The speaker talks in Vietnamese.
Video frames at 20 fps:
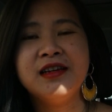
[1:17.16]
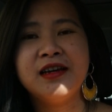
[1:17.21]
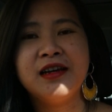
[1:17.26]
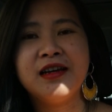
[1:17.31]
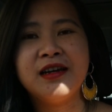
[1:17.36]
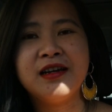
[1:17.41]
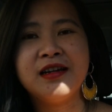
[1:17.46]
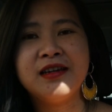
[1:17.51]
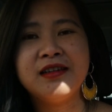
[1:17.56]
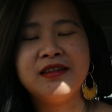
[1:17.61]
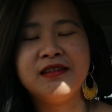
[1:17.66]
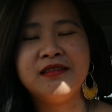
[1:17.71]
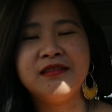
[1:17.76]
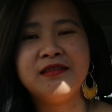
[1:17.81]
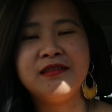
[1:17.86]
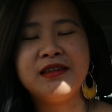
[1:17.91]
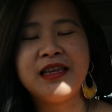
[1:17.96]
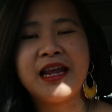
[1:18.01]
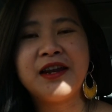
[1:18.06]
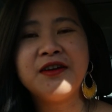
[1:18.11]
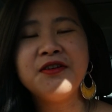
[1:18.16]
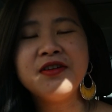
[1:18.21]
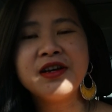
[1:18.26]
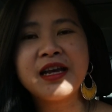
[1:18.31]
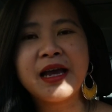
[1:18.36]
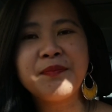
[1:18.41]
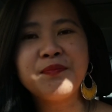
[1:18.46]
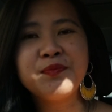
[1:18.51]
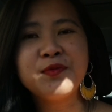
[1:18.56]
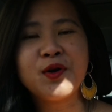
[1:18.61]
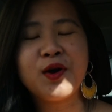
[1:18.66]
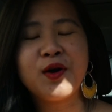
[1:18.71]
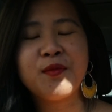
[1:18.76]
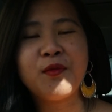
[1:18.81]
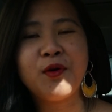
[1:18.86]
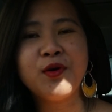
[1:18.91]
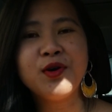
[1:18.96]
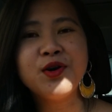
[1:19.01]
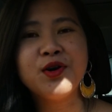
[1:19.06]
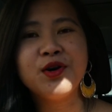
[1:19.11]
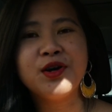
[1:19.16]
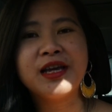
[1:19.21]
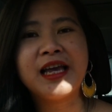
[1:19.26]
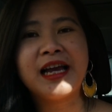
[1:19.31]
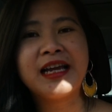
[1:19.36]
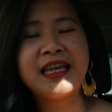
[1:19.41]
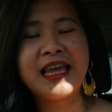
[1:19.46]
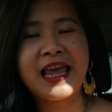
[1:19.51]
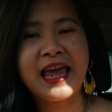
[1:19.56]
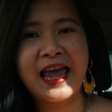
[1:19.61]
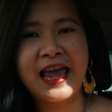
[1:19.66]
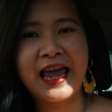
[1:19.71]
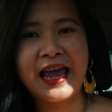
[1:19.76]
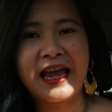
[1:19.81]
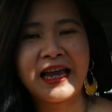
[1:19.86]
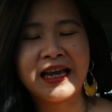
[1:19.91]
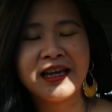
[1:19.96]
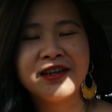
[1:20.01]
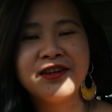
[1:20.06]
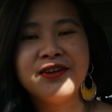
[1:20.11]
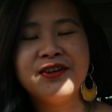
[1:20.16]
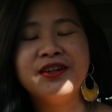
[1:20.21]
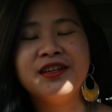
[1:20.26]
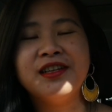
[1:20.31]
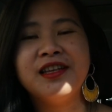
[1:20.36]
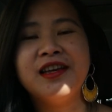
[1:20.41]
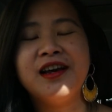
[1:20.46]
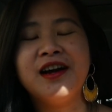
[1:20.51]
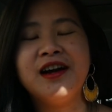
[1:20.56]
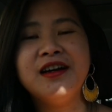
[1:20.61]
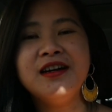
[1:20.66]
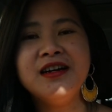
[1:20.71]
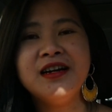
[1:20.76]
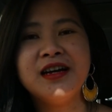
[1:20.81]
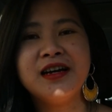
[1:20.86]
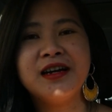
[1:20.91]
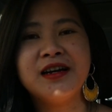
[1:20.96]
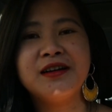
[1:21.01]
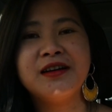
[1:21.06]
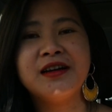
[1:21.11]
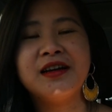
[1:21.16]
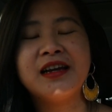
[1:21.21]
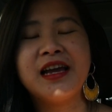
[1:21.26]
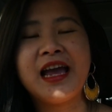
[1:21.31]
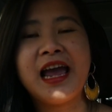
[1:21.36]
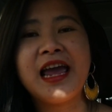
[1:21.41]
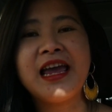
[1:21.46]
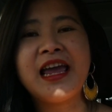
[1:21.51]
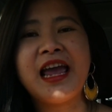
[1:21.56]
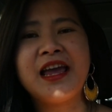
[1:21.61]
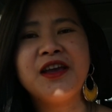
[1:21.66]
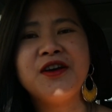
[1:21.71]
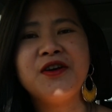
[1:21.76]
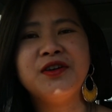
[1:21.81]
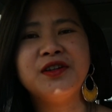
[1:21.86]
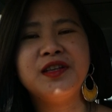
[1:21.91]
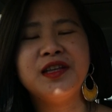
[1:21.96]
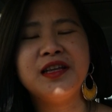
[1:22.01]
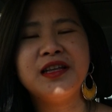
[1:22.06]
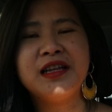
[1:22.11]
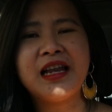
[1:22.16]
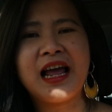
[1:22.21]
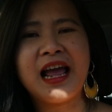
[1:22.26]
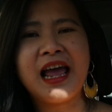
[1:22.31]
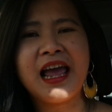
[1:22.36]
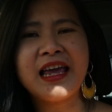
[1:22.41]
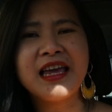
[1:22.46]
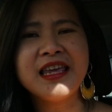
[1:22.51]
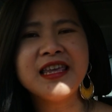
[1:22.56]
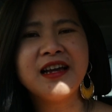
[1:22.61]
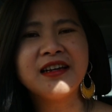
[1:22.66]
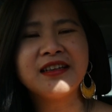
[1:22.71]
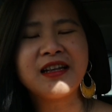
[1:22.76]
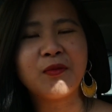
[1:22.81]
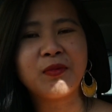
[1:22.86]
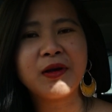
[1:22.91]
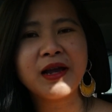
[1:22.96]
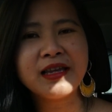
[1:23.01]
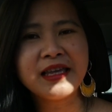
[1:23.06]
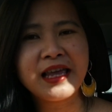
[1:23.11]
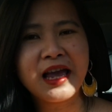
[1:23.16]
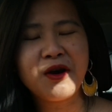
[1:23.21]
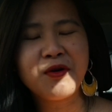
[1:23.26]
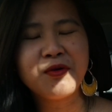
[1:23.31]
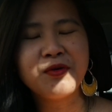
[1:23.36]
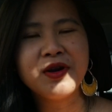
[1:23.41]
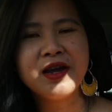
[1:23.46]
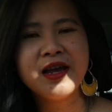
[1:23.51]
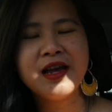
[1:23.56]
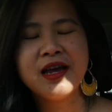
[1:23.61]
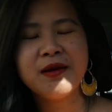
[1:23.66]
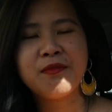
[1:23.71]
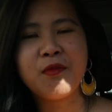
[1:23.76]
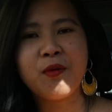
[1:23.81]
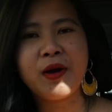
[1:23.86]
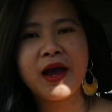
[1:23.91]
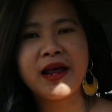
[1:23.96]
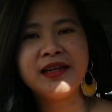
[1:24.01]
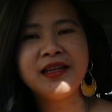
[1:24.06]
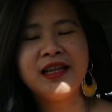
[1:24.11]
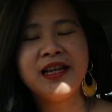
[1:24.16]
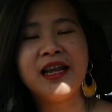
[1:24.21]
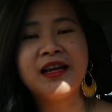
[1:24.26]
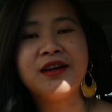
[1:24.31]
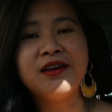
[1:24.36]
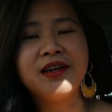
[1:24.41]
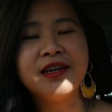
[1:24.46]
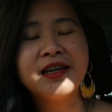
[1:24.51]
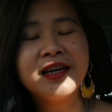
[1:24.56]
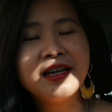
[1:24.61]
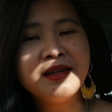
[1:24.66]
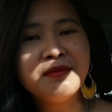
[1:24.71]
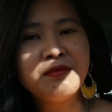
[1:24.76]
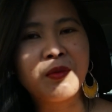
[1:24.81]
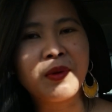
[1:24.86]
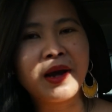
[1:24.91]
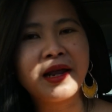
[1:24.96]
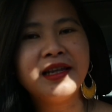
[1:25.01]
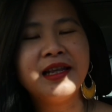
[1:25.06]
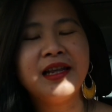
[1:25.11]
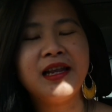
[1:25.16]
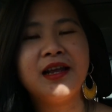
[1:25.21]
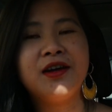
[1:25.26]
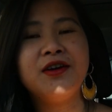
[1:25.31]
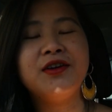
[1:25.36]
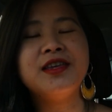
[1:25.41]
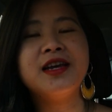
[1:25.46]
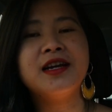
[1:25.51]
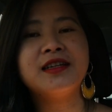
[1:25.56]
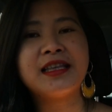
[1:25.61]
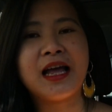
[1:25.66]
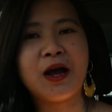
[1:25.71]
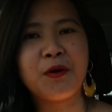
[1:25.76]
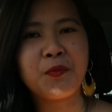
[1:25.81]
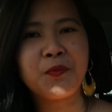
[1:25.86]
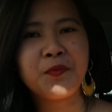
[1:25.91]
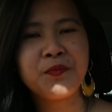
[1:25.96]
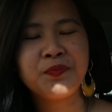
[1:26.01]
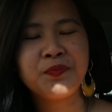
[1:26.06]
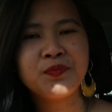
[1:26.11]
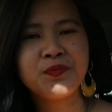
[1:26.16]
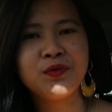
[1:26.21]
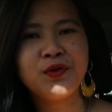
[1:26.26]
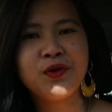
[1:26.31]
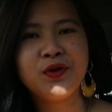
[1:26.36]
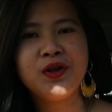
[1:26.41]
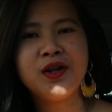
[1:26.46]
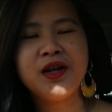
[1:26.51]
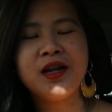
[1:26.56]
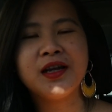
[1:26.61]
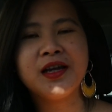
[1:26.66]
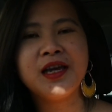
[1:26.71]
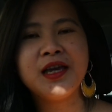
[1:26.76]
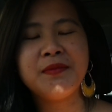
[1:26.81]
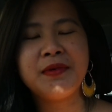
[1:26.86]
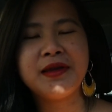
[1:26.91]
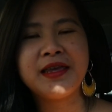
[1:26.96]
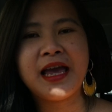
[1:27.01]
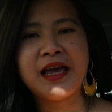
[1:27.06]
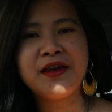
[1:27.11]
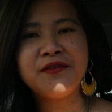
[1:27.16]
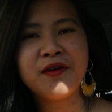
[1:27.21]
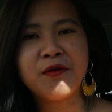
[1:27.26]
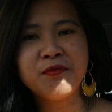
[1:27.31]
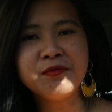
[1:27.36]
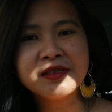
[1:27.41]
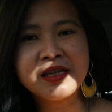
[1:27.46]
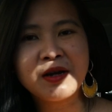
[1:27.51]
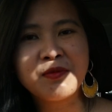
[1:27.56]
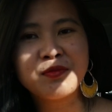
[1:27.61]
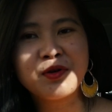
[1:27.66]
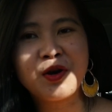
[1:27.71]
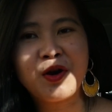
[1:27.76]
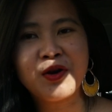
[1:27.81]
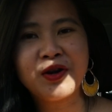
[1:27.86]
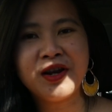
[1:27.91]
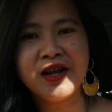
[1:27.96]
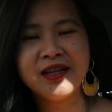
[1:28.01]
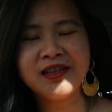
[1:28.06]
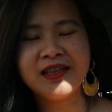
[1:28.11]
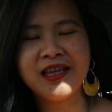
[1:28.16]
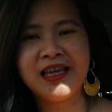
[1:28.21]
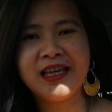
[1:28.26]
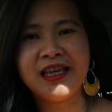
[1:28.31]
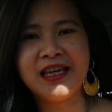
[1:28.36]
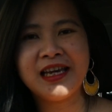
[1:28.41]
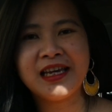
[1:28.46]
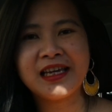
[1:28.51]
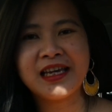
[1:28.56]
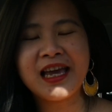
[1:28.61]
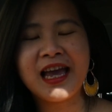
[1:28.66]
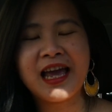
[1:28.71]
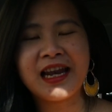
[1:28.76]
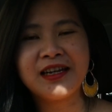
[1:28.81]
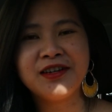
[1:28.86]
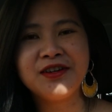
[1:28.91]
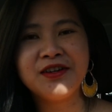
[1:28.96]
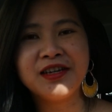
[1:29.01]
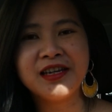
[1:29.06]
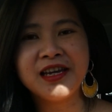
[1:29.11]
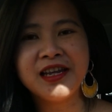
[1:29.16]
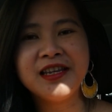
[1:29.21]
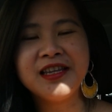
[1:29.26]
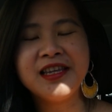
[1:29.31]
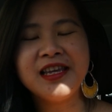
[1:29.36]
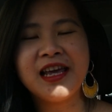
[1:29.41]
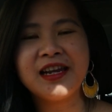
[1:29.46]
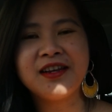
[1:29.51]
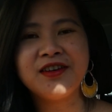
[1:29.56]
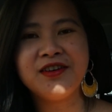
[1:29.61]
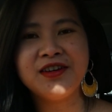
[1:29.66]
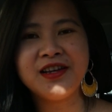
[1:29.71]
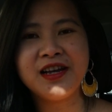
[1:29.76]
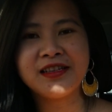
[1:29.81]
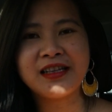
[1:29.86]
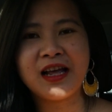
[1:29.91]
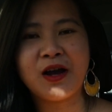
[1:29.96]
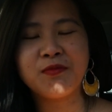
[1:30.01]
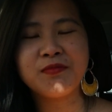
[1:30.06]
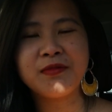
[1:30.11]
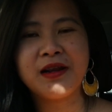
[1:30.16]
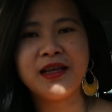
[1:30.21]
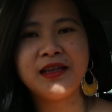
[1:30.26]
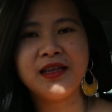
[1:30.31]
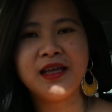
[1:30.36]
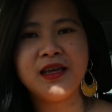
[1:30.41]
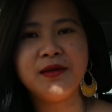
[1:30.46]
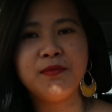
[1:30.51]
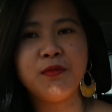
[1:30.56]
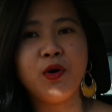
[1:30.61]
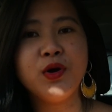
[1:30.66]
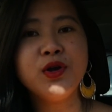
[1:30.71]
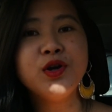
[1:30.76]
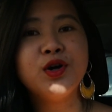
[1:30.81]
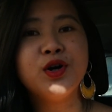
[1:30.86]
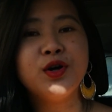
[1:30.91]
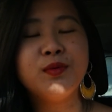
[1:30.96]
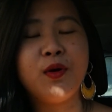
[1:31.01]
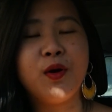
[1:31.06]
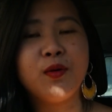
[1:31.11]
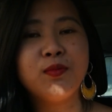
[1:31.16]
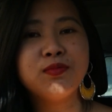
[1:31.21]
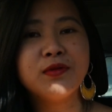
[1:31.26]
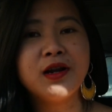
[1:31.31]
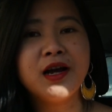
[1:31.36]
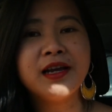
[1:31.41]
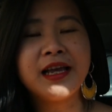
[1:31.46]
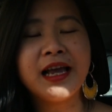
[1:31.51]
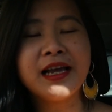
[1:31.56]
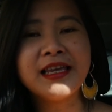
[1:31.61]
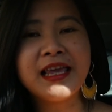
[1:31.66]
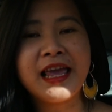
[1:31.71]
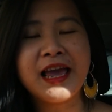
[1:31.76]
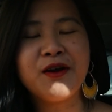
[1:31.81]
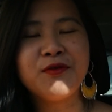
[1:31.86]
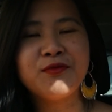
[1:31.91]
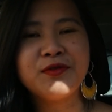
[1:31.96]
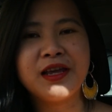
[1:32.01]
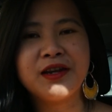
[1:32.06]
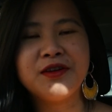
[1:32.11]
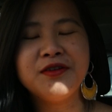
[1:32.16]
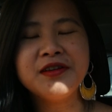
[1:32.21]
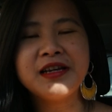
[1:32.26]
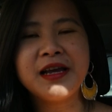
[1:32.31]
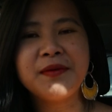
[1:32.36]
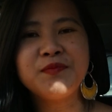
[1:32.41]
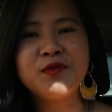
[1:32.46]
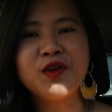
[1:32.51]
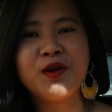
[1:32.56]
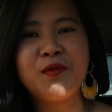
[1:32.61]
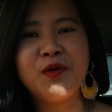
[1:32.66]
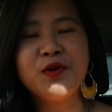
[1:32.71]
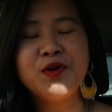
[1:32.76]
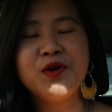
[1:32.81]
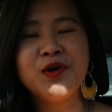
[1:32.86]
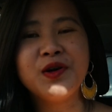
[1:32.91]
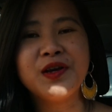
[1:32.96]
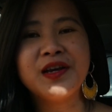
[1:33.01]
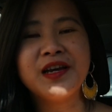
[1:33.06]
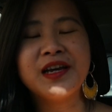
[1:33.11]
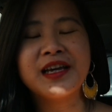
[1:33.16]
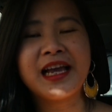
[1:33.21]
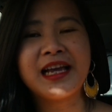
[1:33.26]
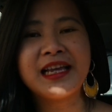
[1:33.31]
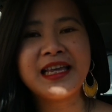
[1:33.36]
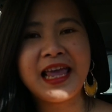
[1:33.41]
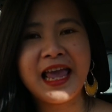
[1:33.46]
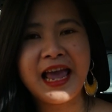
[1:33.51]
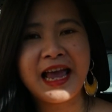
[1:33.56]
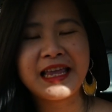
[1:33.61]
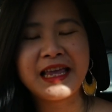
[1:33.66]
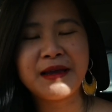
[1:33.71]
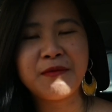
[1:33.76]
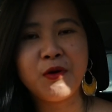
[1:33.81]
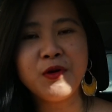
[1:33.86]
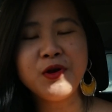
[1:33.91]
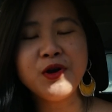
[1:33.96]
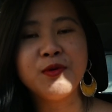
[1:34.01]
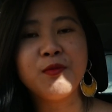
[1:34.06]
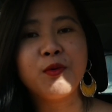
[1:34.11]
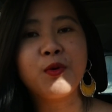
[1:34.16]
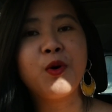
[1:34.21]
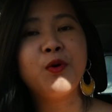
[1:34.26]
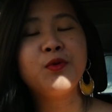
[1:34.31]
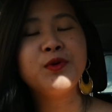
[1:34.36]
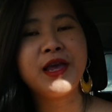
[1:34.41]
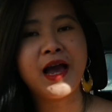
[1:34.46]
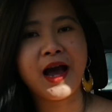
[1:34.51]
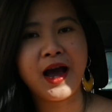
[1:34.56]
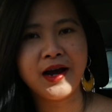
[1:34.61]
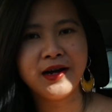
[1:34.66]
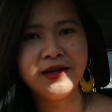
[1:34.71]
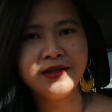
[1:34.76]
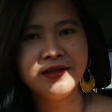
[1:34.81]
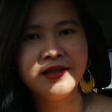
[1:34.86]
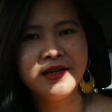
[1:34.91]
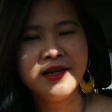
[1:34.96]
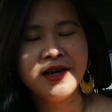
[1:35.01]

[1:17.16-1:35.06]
À, nhà nước cấp cho mỗi người căn nhà, người thì ở uh, hai hai người thì là hai cái dân tộc khác nhau, một anh thì là người Kinh, một anh thì là người dân tộc. Cho nên là khi mà giải phóng xong rồi đó thì cái anh người Kinh với anh người dân tộc này thì mỗi người một nơi khác nhau, nhà nước cấp cho mỗi người căn nhà và mỗi người một cô vợ.